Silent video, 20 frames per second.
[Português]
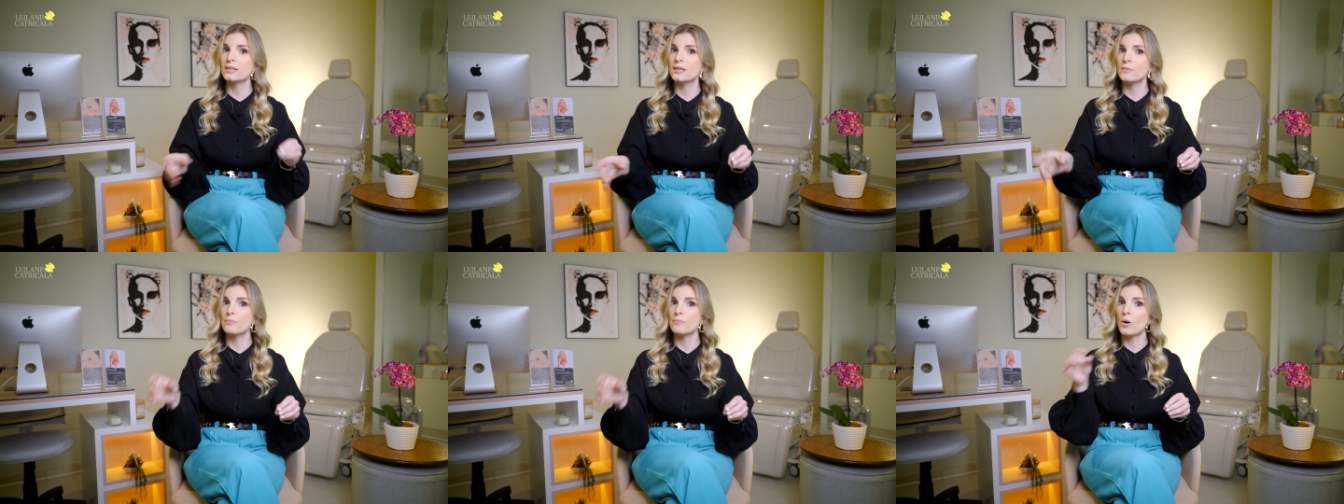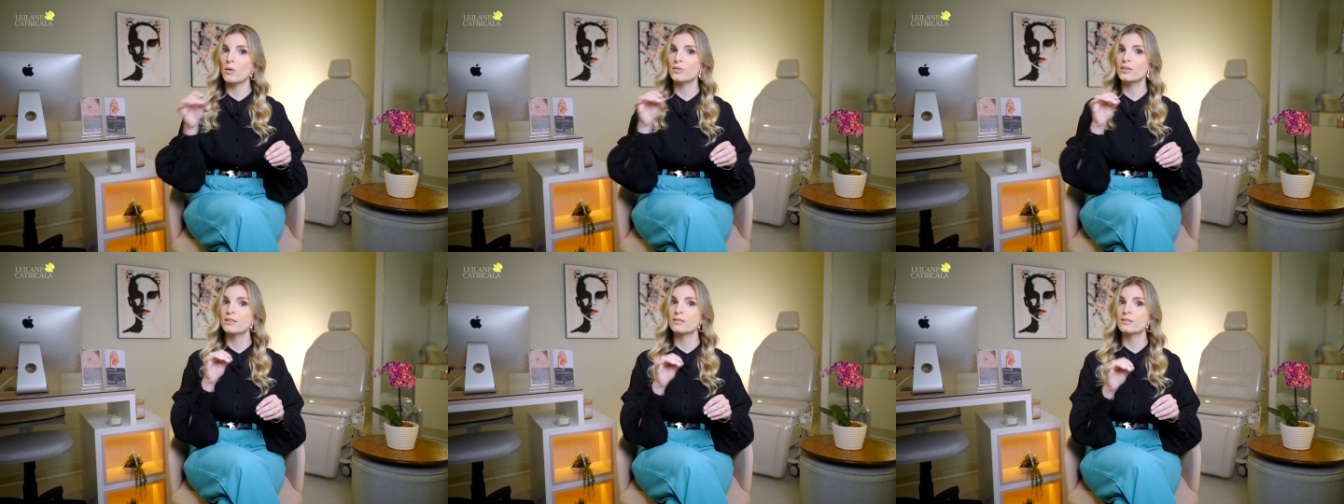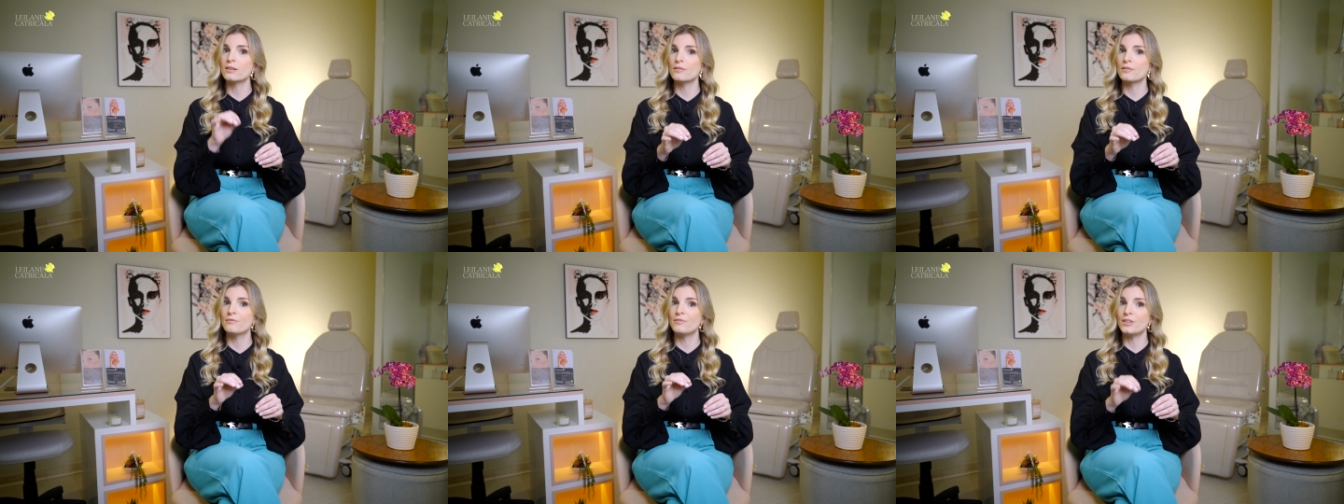que podem
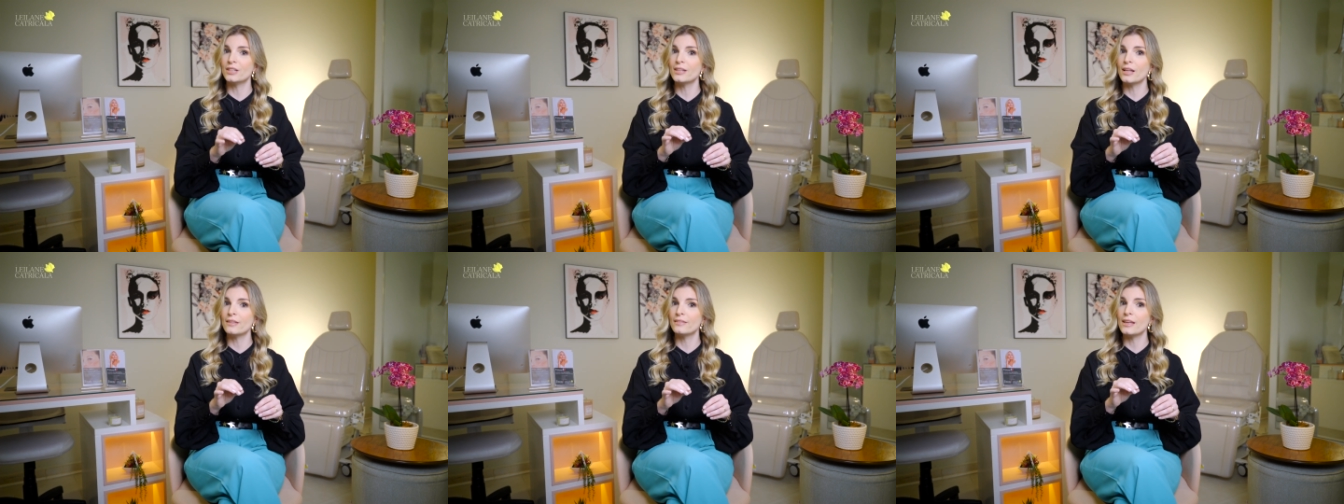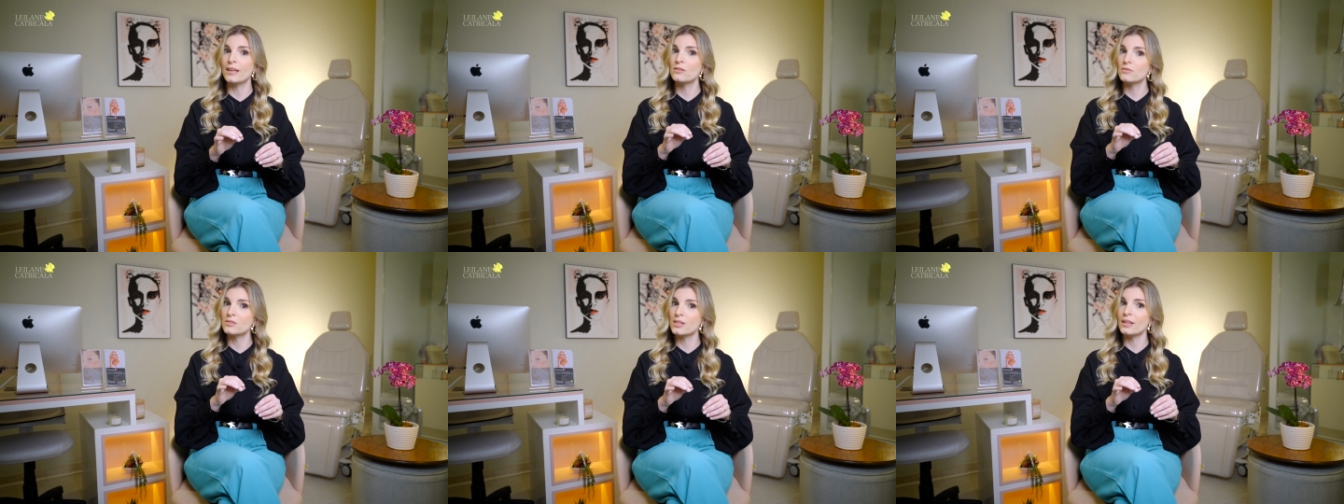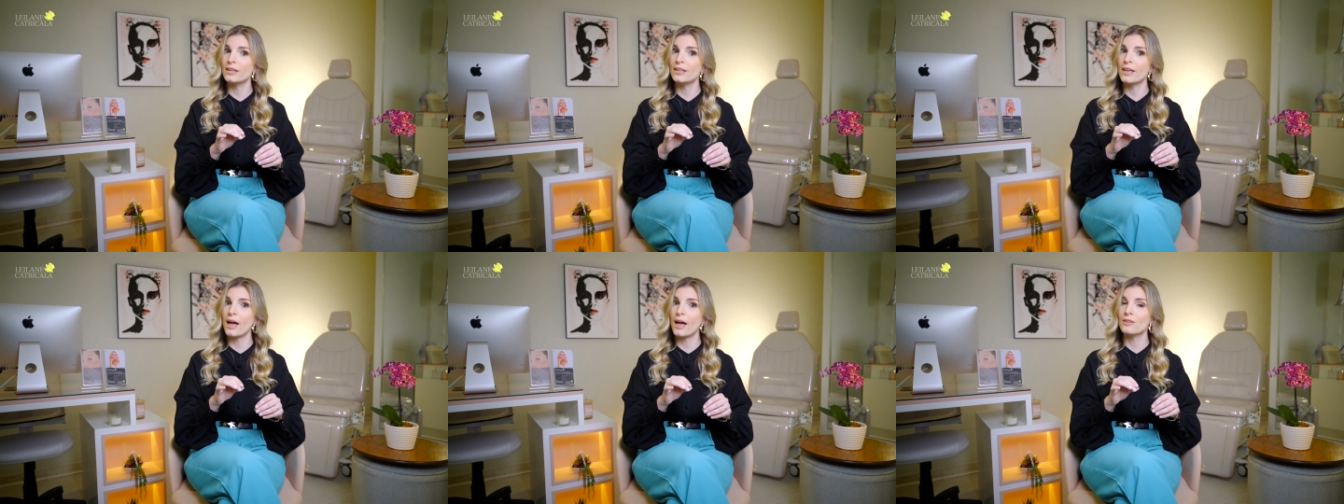ser verdadeiros
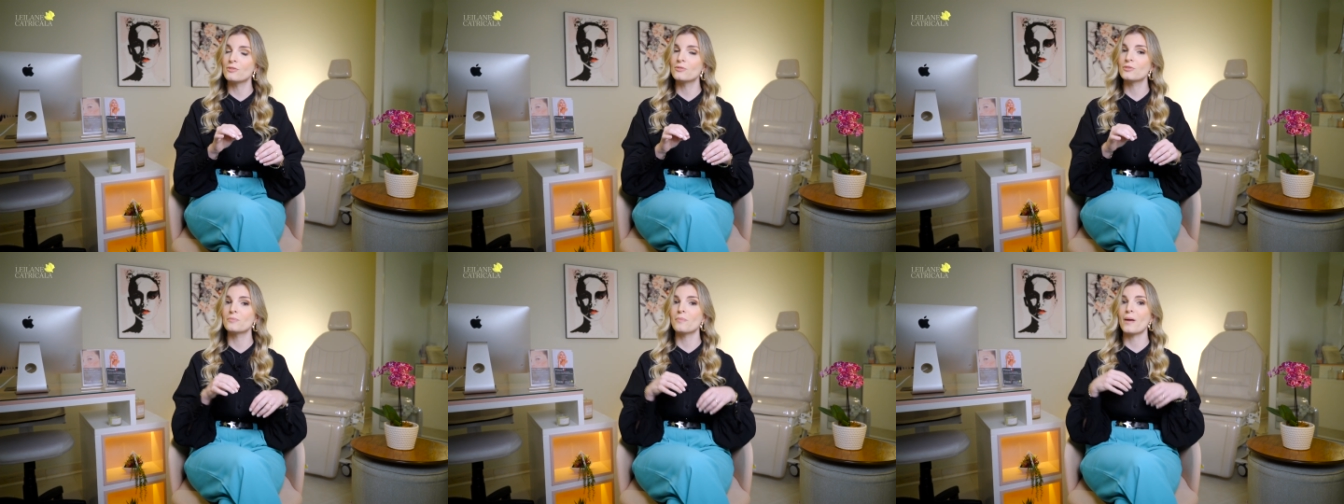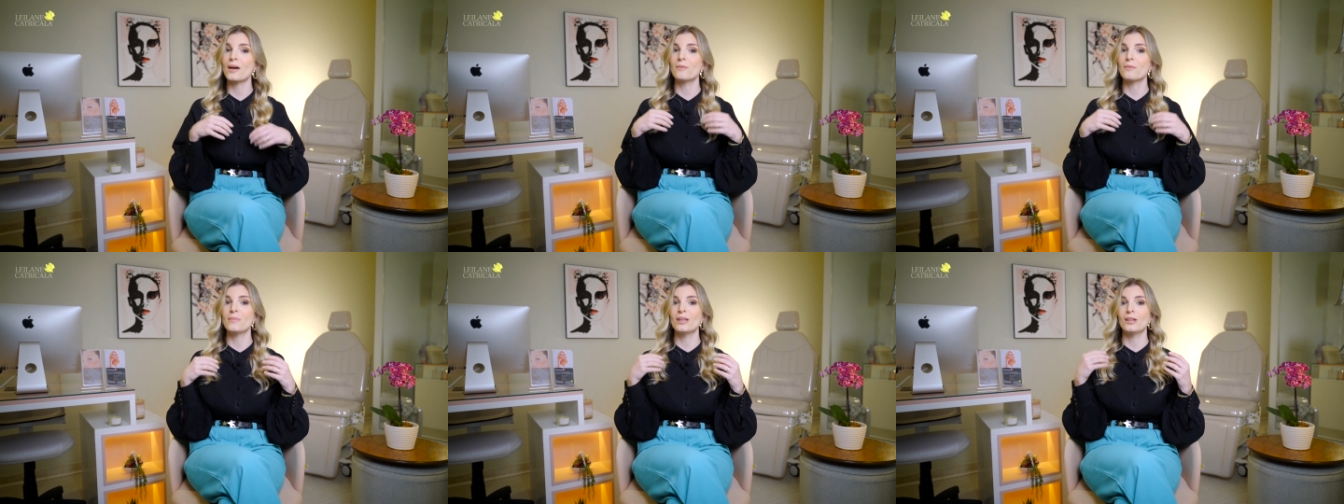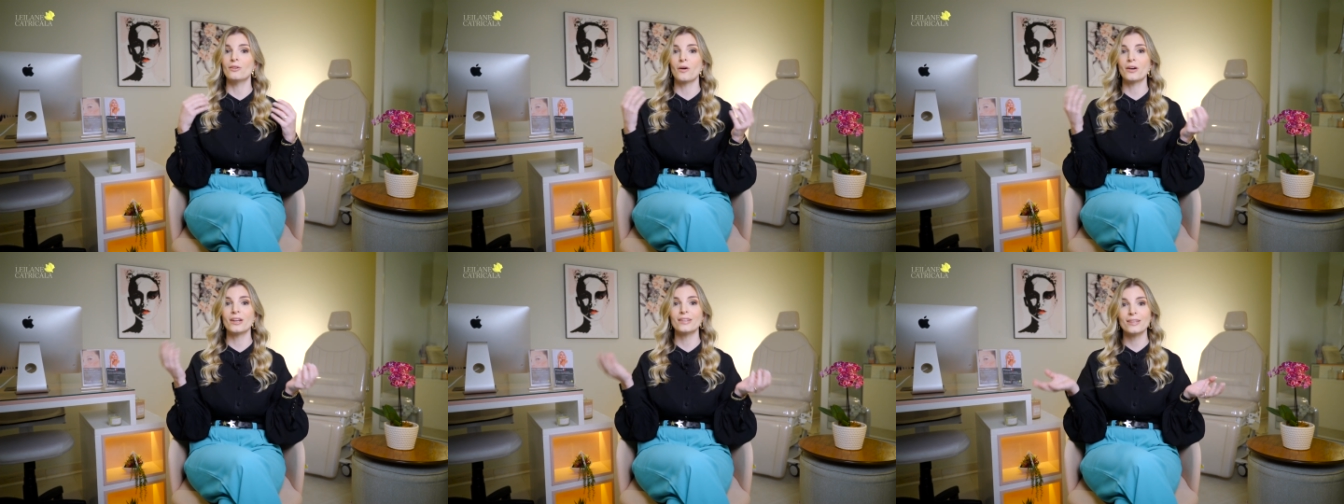aliados para a
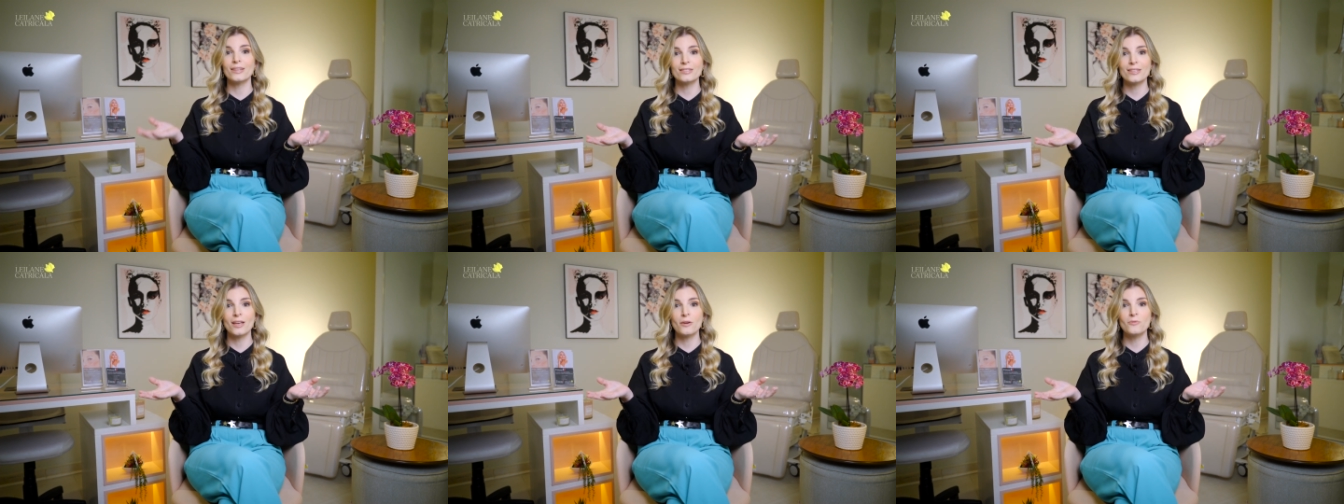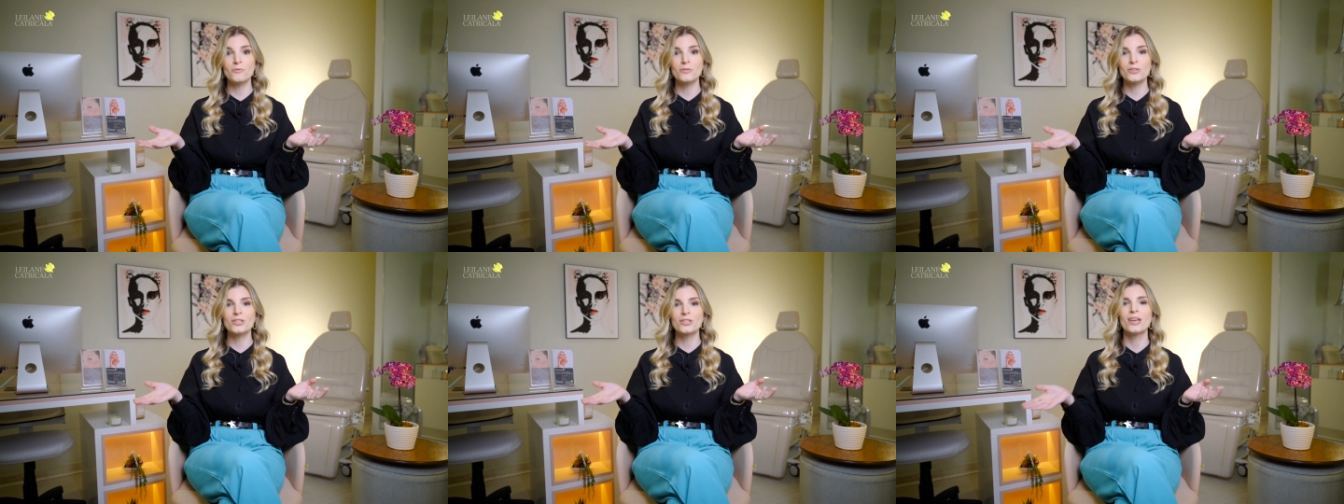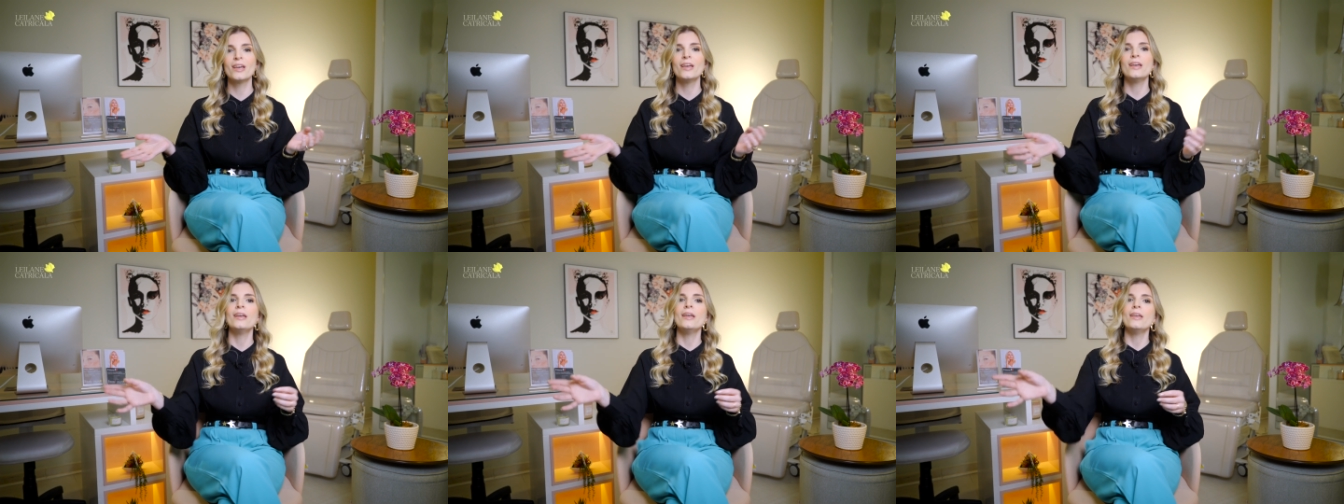melhora da saúde